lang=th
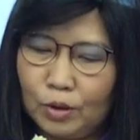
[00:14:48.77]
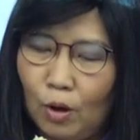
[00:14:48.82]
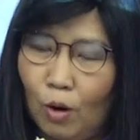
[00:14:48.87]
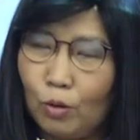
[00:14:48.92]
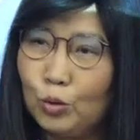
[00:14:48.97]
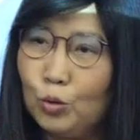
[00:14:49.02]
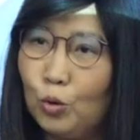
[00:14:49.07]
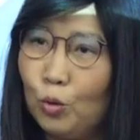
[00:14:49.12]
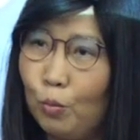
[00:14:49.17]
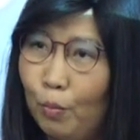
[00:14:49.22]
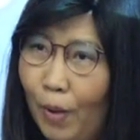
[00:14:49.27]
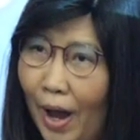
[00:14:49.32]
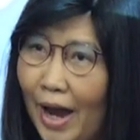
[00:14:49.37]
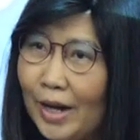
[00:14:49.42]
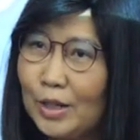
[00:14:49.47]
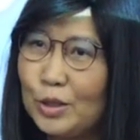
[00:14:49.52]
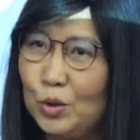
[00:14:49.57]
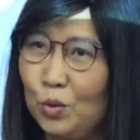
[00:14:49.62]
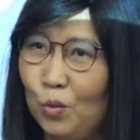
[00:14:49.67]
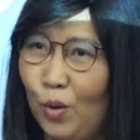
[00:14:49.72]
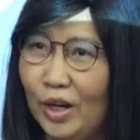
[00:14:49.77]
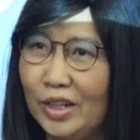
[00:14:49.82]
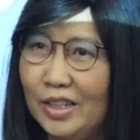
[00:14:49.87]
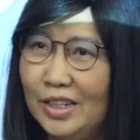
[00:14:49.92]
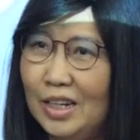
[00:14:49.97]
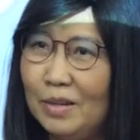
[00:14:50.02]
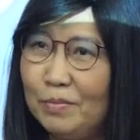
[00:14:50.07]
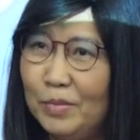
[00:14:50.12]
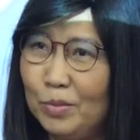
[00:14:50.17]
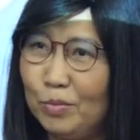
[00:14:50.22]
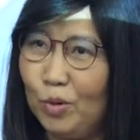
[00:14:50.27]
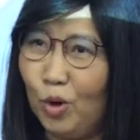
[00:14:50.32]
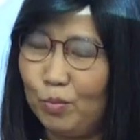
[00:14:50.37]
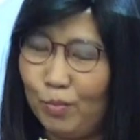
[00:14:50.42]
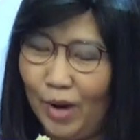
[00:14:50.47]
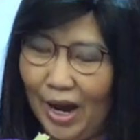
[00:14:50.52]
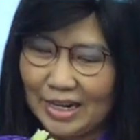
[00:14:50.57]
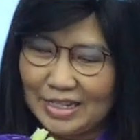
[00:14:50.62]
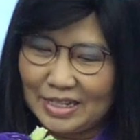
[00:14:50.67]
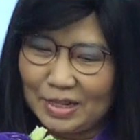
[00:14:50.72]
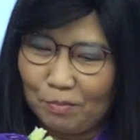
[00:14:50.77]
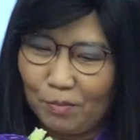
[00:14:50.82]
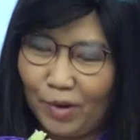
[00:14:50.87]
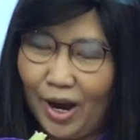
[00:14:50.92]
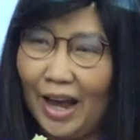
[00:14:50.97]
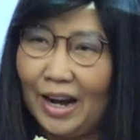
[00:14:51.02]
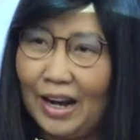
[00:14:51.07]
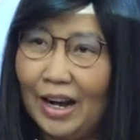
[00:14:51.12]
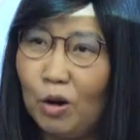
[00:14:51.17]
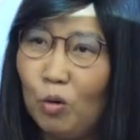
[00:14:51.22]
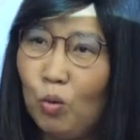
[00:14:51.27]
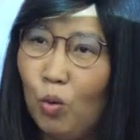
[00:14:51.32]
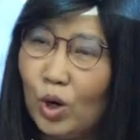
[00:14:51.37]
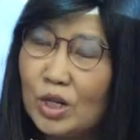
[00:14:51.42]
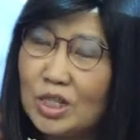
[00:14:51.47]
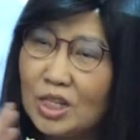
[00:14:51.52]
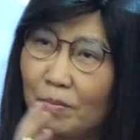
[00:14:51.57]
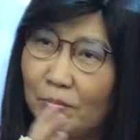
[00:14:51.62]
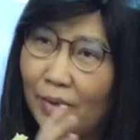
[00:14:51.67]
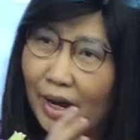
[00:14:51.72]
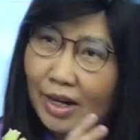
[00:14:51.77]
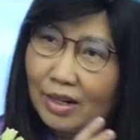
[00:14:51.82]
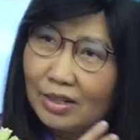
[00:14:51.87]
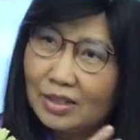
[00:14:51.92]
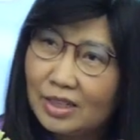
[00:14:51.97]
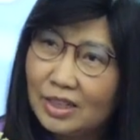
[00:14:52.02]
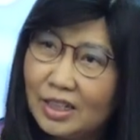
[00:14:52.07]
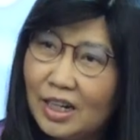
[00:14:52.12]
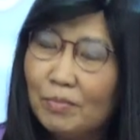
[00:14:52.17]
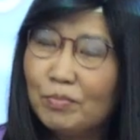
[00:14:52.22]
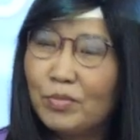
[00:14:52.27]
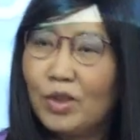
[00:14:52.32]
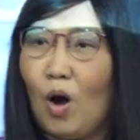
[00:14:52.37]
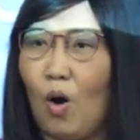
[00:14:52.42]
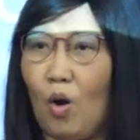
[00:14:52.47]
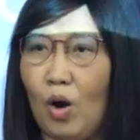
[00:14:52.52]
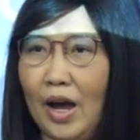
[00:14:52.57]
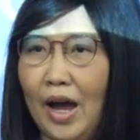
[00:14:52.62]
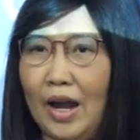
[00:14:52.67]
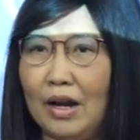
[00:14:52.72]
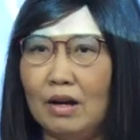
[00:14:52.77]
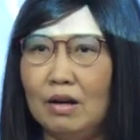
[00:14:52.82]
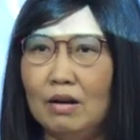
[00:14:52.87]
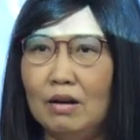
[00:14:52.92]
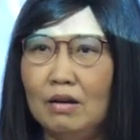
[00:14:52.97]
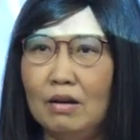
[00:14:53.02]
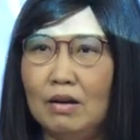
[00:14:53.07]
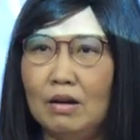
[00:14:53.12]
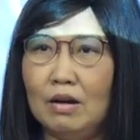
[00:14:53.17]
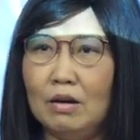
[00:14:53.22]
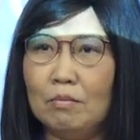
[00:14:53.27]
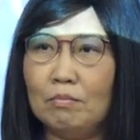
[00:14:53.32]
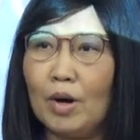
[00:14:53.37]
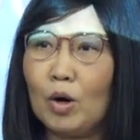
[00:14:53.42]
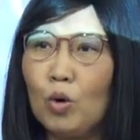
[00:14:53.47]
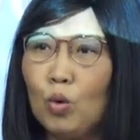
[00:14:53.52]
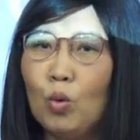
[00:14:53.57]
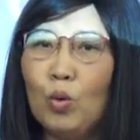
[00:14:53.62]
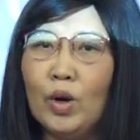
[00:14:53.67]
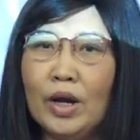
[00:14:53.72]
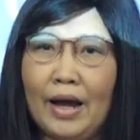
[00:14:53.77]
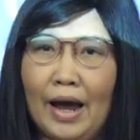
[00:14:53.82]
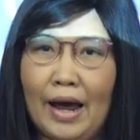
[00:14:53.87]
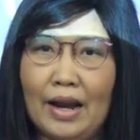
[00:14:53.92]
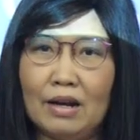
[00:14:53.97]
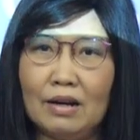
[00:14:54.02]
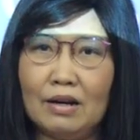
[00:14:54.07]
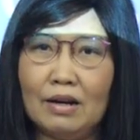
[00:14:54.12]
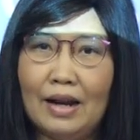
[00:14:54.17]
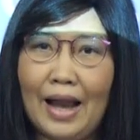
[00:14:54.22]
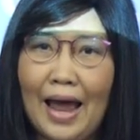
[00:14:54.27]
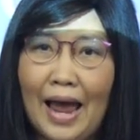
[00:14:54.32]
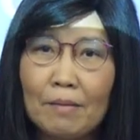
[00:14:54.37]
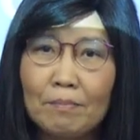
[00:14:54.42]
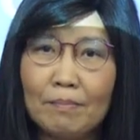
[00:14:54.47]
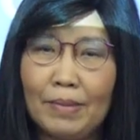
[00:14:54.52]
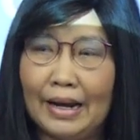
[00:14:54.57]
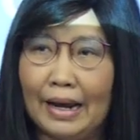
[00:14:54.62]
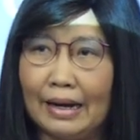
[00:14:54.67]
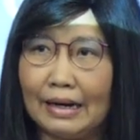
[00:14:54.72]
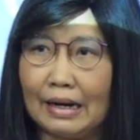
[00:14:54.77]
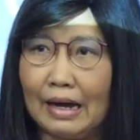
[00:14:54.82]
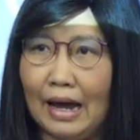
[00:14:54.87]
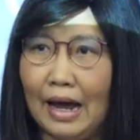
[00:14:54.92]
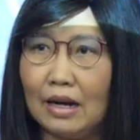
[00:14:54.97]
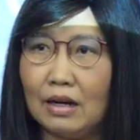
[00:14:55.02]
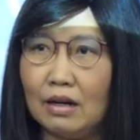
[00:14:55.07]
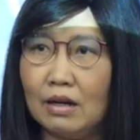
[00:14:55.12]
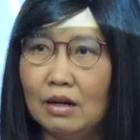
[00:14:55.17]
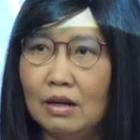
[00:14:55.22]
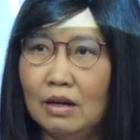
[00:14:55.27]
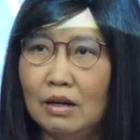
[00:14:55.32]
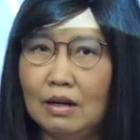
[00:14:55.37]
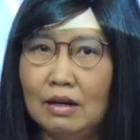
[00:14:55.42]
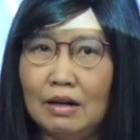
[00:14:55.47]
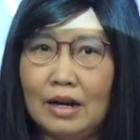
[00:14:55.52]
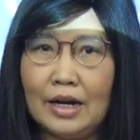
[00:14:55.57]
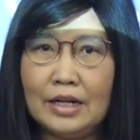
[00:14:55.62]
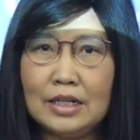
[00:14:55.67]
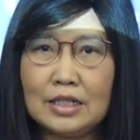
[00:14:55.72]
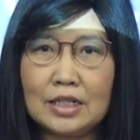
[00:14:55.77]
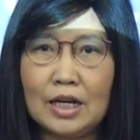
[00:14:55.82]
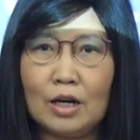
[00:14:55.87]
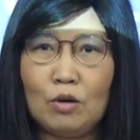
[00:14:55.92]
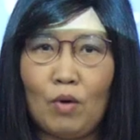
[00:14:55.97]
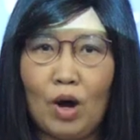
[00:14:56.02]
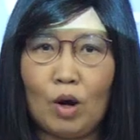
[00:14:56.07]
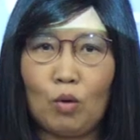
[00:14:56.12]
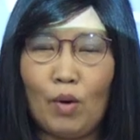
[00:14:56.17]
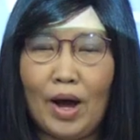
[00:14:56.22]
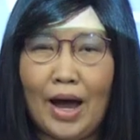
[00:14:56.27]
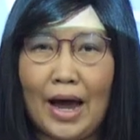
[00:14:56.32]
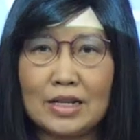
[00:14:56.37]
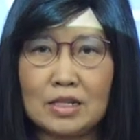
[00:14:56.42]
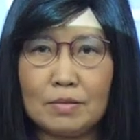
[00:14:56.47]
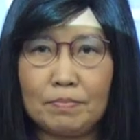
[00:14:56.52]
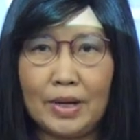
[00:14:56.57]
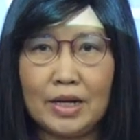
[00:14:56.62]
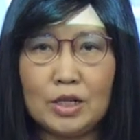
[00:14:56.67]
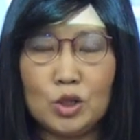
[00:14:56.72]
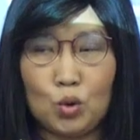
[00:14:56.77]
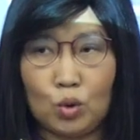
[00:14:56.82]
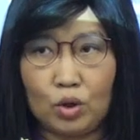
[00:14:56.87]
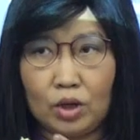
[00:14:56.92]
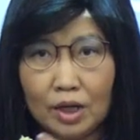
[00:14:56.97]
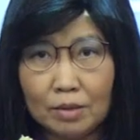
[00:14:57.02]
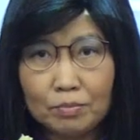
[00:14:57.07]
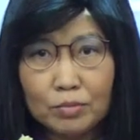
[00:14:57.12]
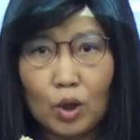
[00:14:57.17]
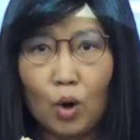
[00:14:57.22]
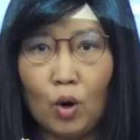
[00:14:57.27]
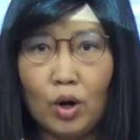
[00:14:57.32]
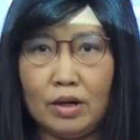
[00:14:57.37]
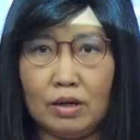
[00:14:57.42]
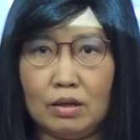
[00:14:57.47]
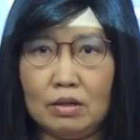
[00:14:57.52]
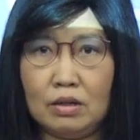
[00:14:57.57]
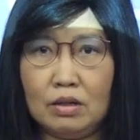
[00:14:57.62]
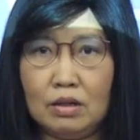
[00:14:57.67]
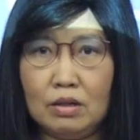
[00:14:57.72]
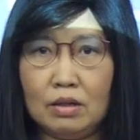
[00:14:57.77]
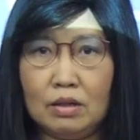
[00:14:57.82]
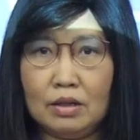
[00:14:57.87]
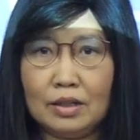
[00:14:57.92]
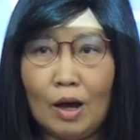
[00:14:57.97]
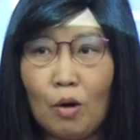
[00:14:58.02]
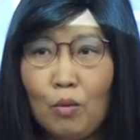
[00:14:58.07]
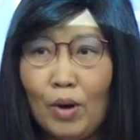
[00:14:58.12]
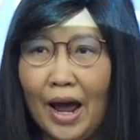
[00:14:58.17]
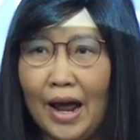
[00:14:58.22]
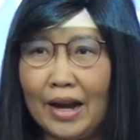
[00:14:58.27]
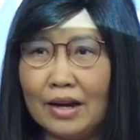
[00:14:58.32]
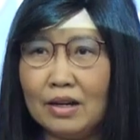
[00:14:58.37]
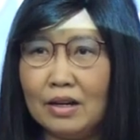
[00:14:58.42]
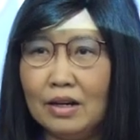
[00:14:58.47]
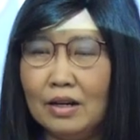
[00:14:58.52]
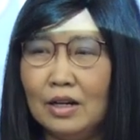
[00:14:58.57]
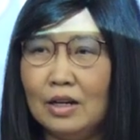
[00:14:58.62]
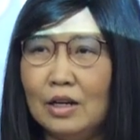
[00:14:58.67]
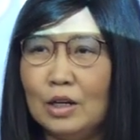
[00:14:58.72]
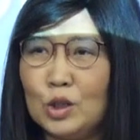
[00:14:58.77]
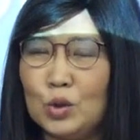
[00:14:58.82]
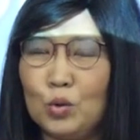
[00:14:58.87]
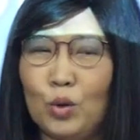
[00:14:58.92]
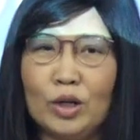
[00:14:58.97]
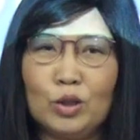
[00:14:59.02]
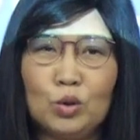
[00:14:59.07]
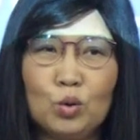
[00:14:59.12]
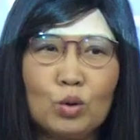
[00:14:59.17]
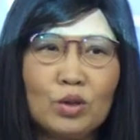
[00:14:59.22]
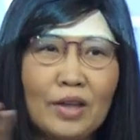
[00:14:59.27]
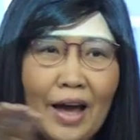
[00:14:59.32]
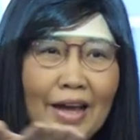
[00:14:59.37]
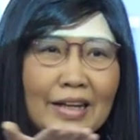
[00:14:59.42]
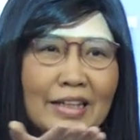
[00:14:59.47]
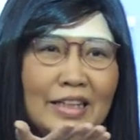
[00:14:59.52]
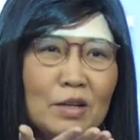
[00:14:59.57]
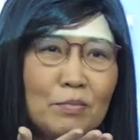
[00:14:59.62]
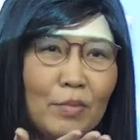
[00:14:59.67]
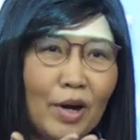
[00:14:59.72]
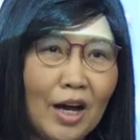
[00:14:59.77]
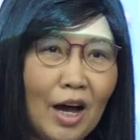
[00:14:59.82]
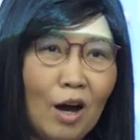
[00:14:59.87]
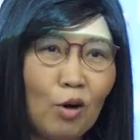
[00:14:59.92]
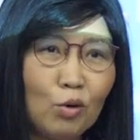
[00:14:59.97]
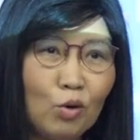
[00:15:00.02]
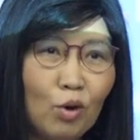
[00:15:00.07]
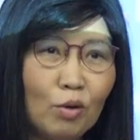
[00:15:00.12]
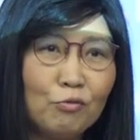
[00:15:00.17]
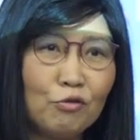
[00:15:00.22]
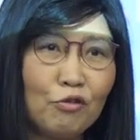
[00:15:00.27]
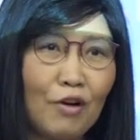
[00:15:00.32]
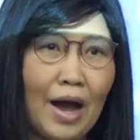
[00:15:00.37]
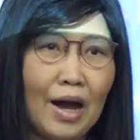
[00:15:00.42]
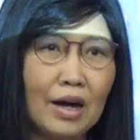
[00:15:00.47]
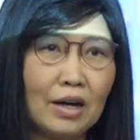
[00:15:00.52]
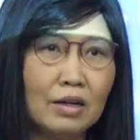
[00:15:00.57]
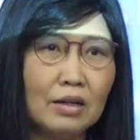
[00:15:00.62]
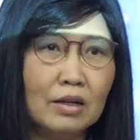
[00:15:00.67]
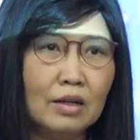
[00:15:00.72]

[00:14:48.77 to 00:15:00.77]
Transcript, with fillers: ของทุกภาคส่วนที่มีบทบาทสำคัญและควรจะมาเชื่อมต่อกันมาคุยกันแลกเปลี่ยนกันและดิฉันหวังว่าอาจจะเป็นจุดเริ่มต้นเท่านั้นส่วนทุกท่านที่มาเข้าร่วมฟัง